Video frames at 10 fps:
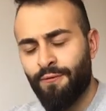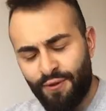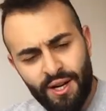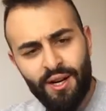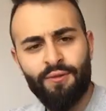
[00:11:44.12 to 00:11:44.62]

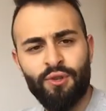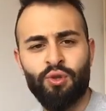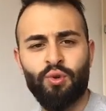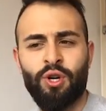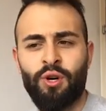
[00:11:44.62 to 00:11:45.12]
Vielen Dank
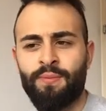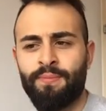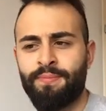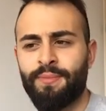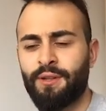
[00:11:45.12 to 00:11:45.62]
fürs Zuschauen.
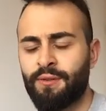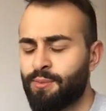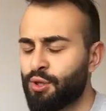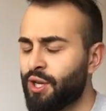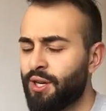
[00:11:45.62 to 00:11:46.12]
Ihr
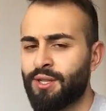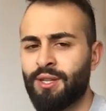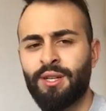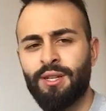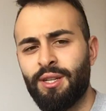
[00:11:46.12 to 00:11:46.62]
wisst
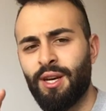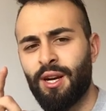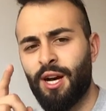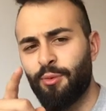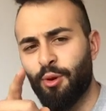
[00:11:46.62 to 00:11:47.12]
Bescheid,
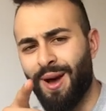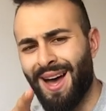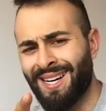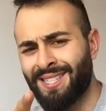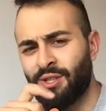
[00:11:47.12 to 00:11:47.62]
jeden Abend um
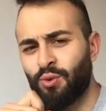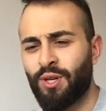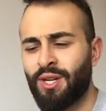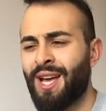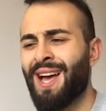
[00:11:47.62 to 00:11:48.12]
18
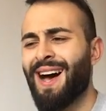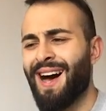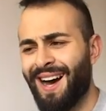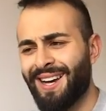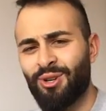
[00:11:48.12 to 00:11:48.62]
Uhr
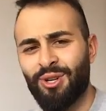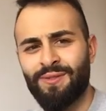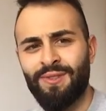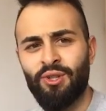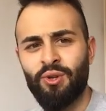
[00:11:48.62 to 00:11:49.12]
ein
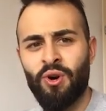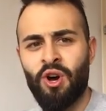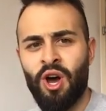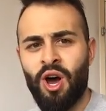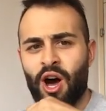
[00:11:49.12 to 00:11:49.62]
neues Video
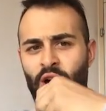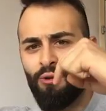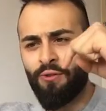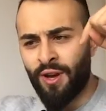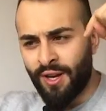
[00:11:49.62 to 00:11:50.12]

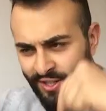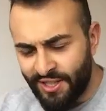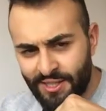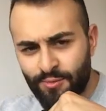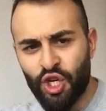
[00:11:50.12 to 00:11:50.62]
auf
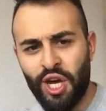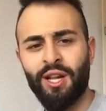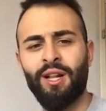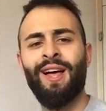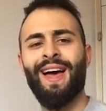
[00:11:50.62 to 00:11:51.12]
diesem
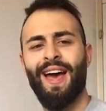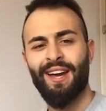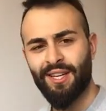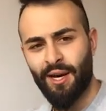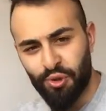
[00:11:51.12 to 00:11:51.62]
Channel
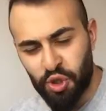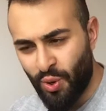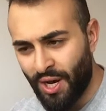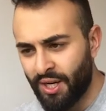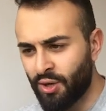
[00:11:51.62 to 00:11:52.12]
at
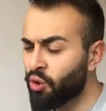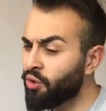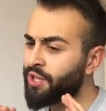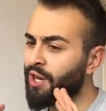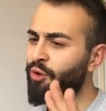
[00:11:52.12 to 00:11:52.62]
Aposwari
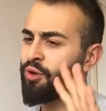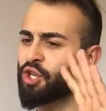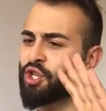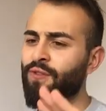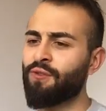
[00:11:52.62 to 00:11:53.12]
und ich habe noch ein
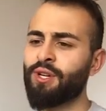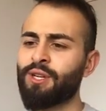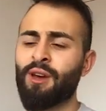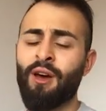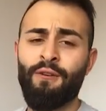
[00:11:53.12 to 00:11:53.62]
Geschenk für
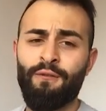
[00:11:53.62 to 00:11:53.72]
dich.